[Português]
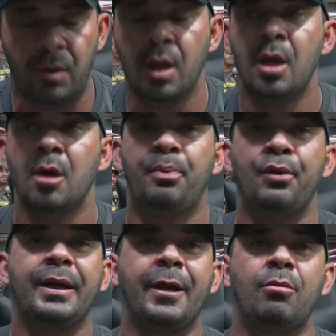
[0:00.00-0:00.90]
porque o
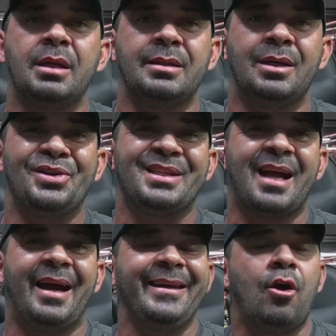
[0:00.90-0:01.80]
Brandão está em
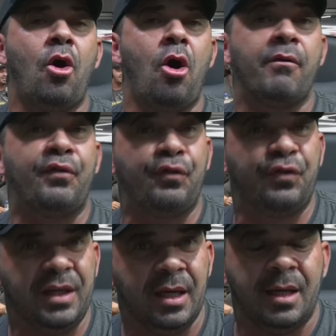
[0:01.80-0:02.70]
off,
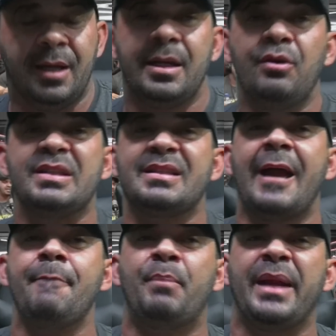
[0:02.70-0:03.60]
ele não está em
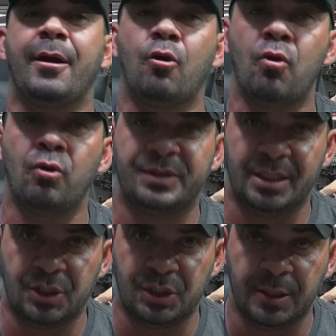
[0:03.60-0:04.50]
pré-contest.